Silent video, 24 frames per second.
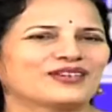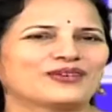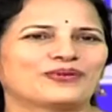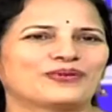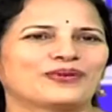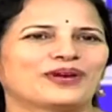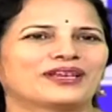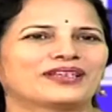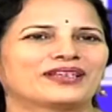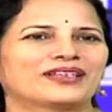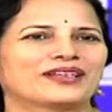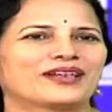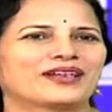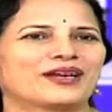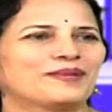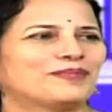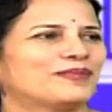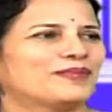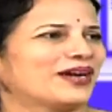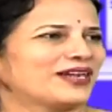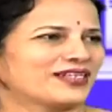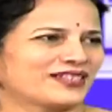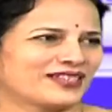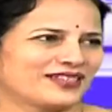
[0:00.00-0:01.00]
వాళ్ళు ఇంకా
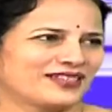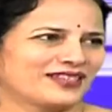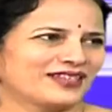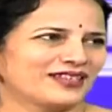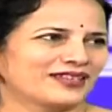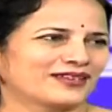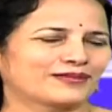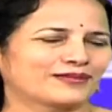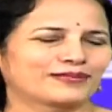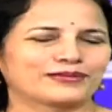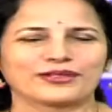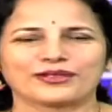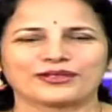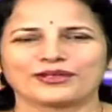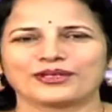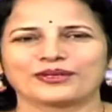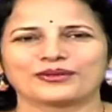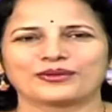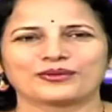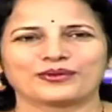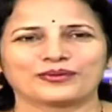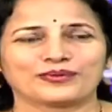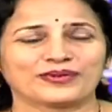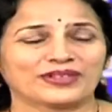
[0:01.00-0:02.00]
భాష
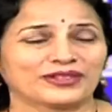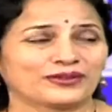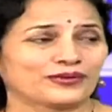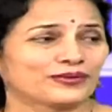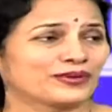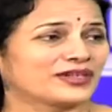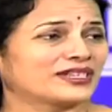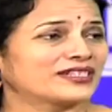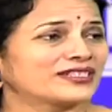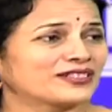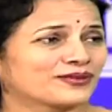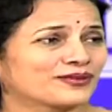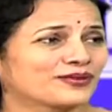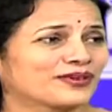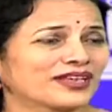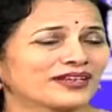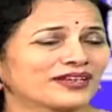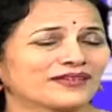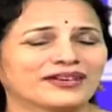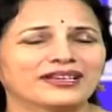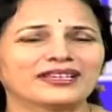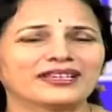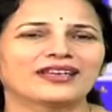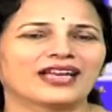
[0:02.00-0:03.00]
నేర్పించలేదు ప్లస్ వర్డ్స్ కూడా
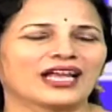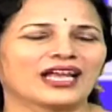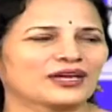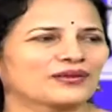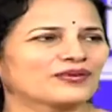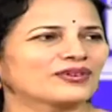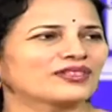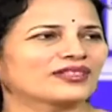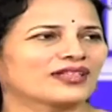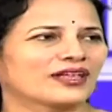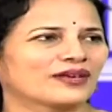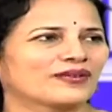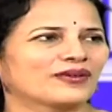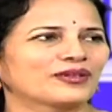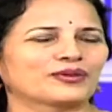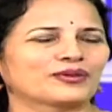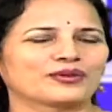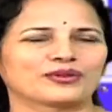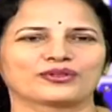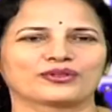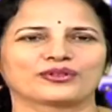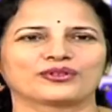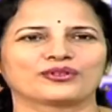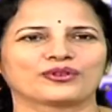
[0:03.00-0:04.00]
ఇవన్నీ లాంగ్వేజ్ తర్వాత
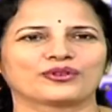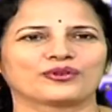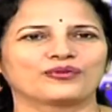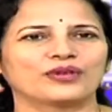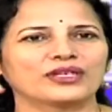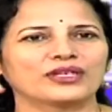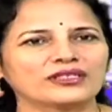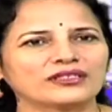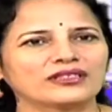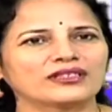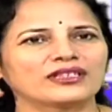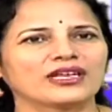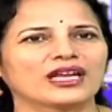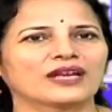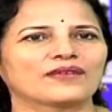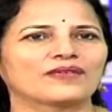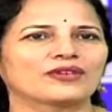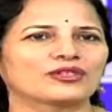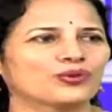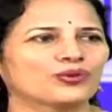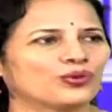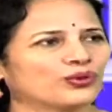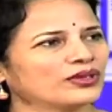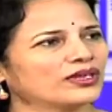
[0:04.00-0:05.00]
వస్తుంది సో ఫస్ట్
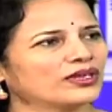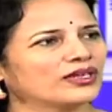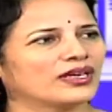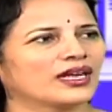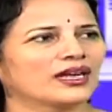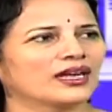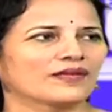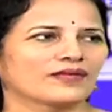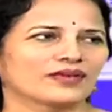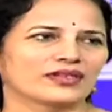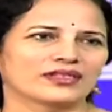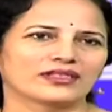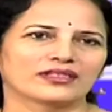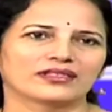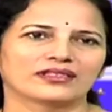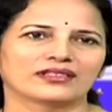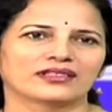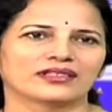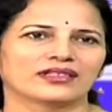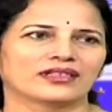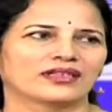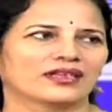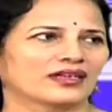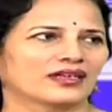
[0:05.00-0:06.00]
లాంగ్వేజ్ ఓన్లీ
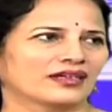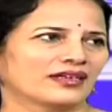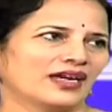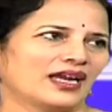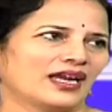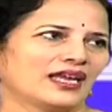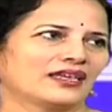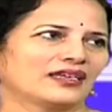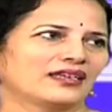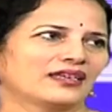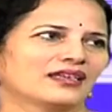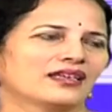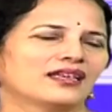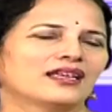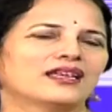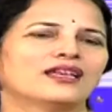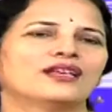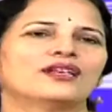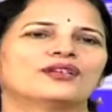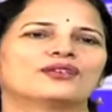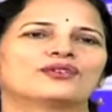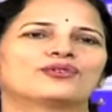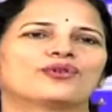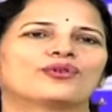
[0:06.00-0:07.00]
లాంగ్వేజెస్ క్రైమ్
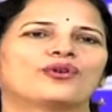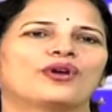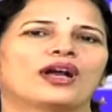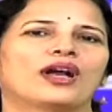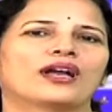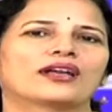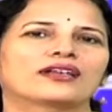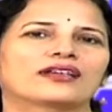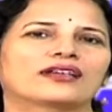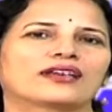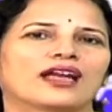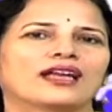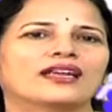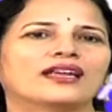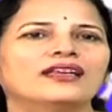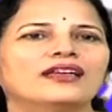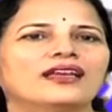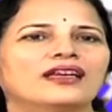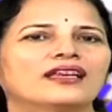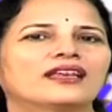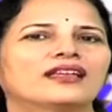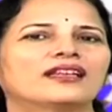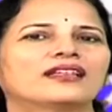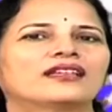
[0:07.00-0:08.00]
సో ఆ
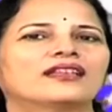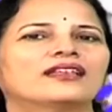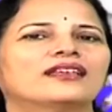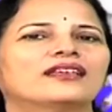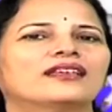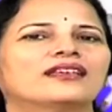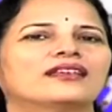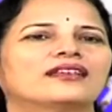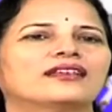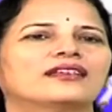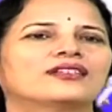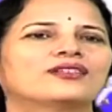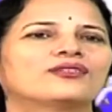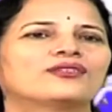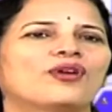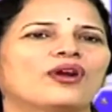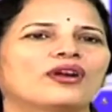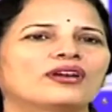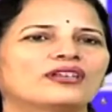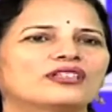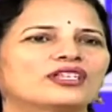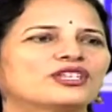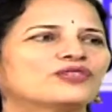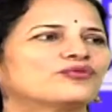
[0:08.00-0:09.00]
క్రైయింగ్ అనేది ఇట్స్
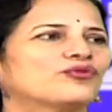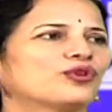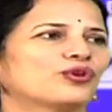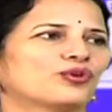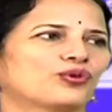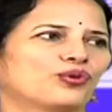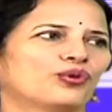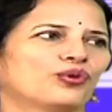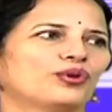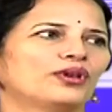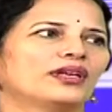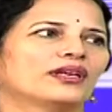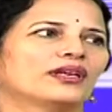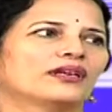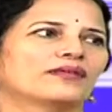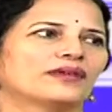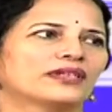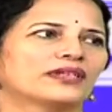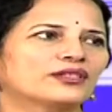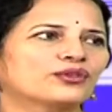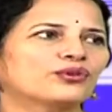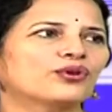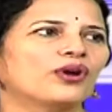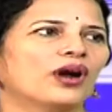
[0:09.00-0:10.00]
నాట్ జస్ట్ ఫర్ కోలిక్
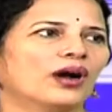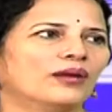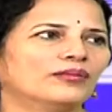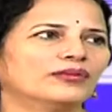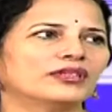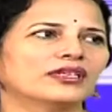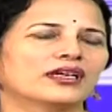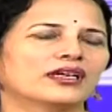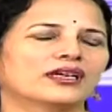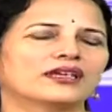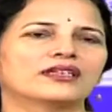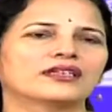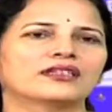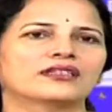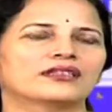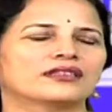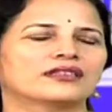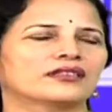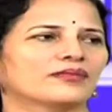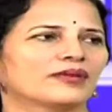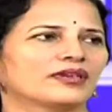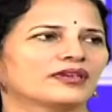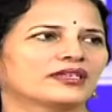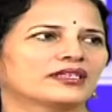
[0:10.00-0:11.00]
ఫస్ట్ కామన్
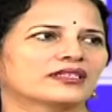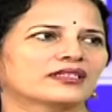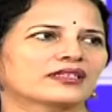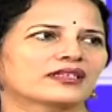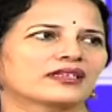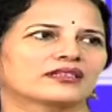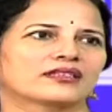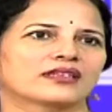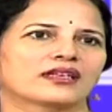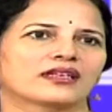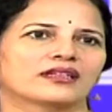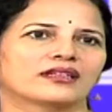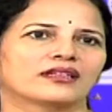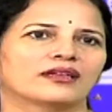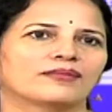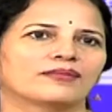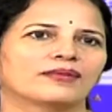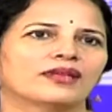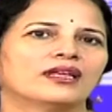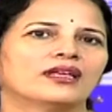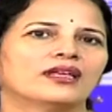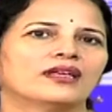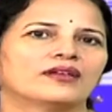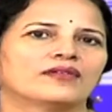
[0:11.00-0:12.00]
కండిషన్స్ మనం డిస్కస్ చేద్దాం
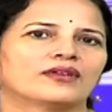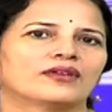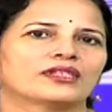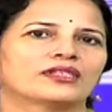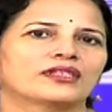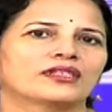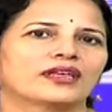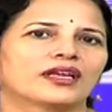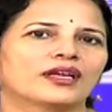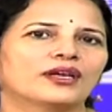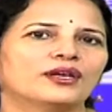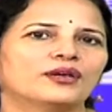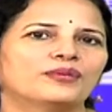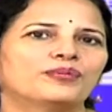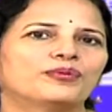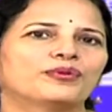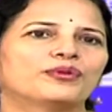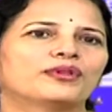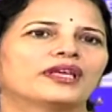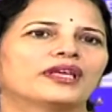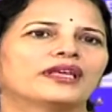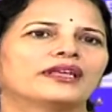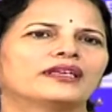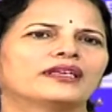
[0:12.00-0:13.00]
ఫస్ట్ ఏడుపు
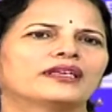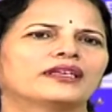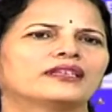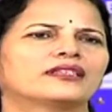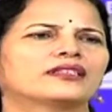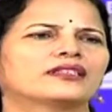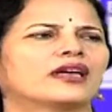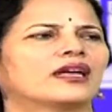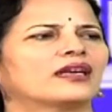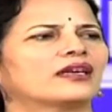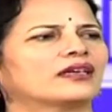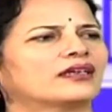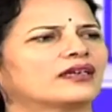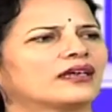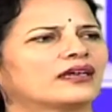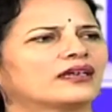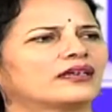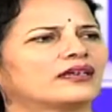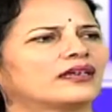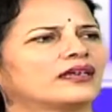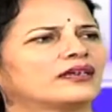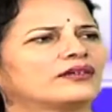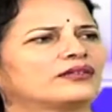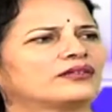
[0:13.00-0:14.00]
దేనికి చాలా
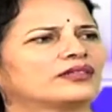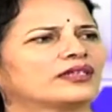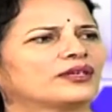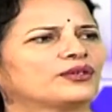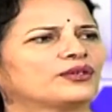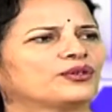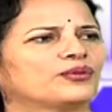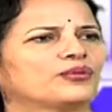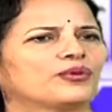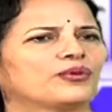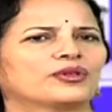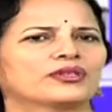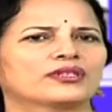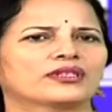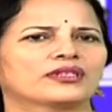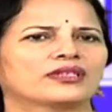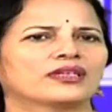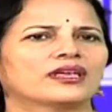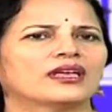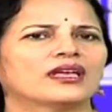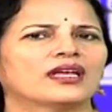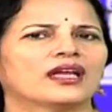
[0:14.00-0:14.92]
కారణాలు ఉంటాయి న్యూ బార్న్స్కి